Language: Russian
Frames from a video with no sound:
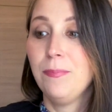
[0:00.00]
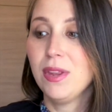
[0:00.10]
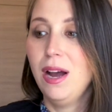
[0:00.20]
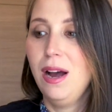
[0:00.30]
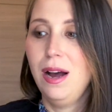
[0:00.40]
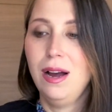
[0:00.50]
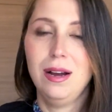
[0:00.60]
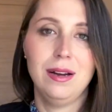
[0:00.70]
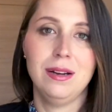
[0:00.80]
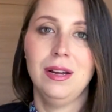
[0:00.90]

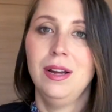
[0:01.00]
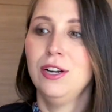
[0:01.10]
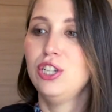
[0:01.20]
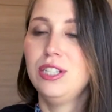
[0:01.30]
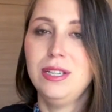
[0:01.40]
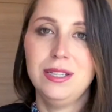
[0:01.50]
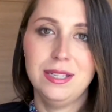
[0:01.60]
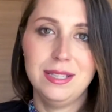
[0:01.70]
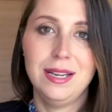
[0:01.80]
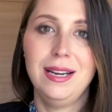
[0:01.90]
о
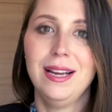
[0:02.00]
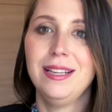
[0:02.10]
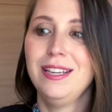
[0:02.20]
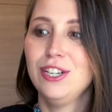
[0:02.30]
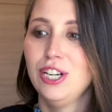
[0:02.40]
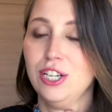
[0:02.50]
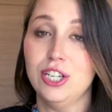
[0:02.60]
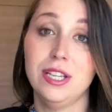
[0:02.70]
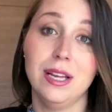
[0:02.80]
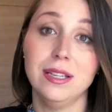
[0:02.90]
60-летние
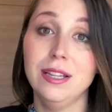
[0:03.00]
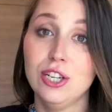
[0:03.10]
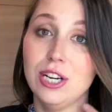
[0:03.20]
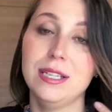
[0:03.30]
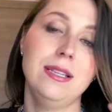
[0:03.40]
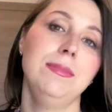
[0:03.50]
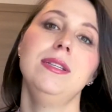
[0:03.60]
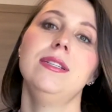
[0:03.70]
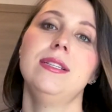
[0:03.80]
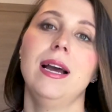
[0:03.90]
женщины, иногда даже о
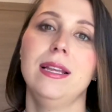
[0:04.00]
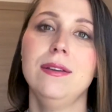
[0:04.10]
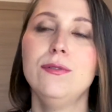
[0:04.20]
70, они